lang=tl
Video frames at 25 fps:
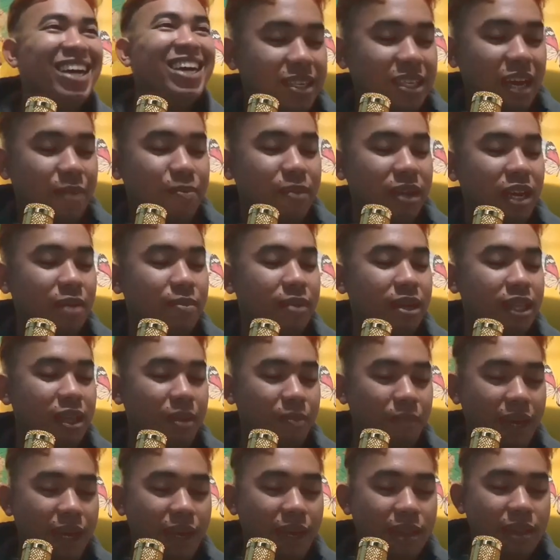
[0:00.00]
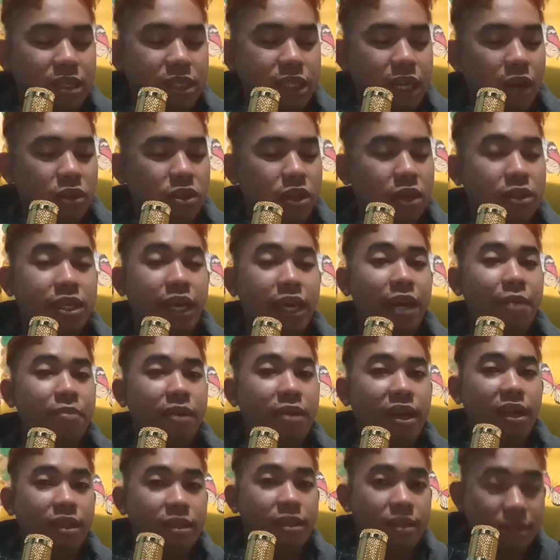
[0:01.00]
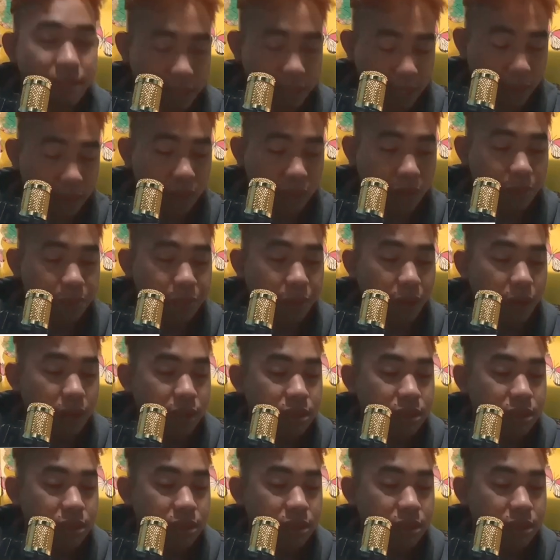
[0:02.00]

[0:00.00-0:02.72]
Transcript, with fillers: Sabi naman ni Min. Shoutout kay Min. Shoutout po.